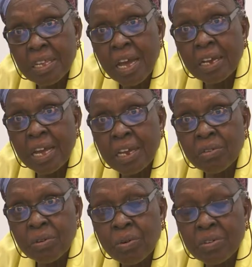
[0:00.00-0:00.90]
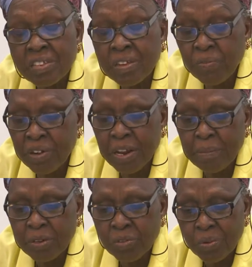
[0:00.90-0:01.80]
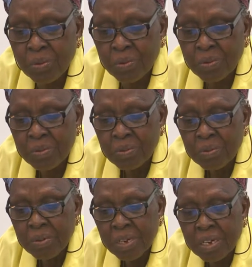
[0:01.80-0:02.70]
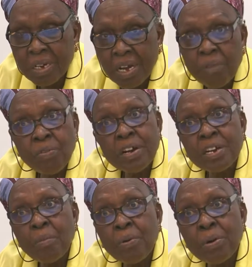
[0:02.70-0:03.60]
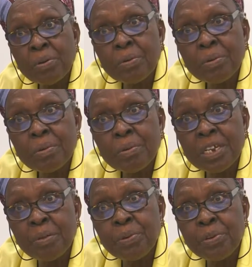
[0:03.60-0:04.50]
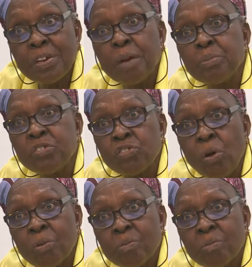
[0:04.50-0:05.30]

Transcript: Il y a quelques conseils fondamentaux. Avoir d'abord au début de l'ambition